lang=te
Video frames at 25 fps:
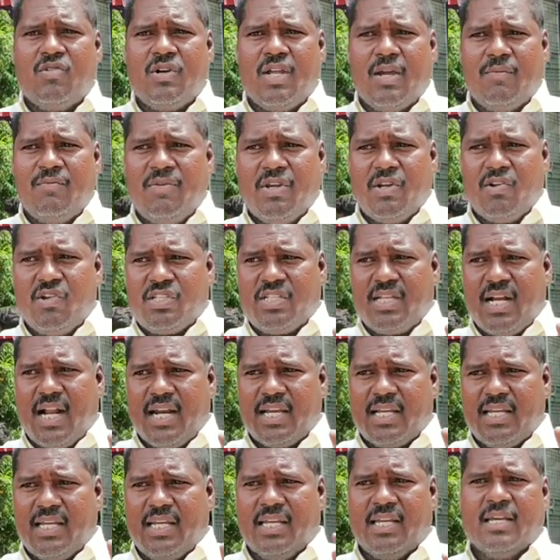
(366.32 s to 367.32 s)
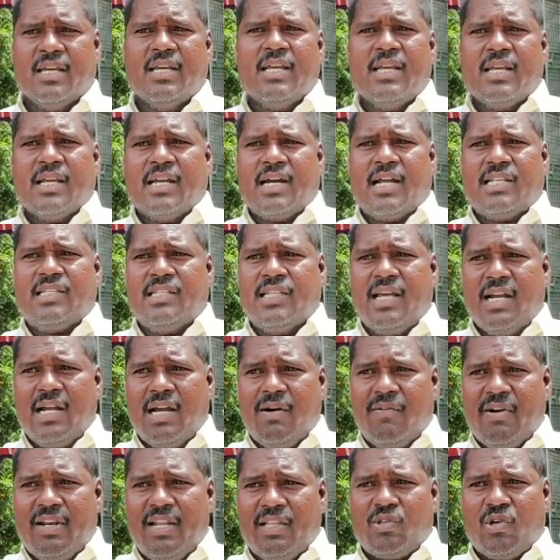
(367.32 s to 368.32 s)
కూడా మీరు వచ్చే ఆడికి
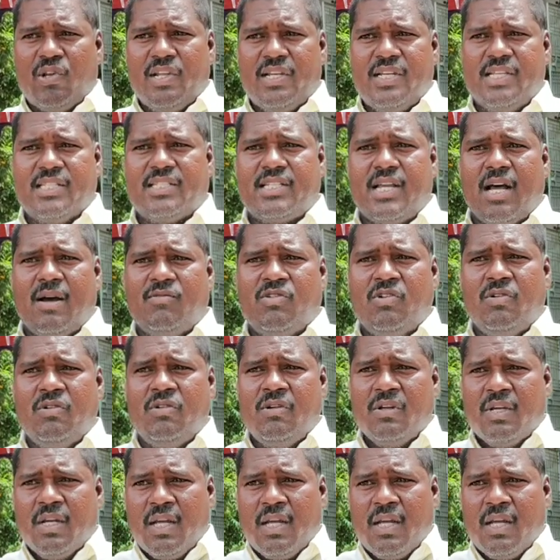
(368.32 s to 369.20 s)
ఖచ్చితంగా అవన్నీ తొలగిస్తాము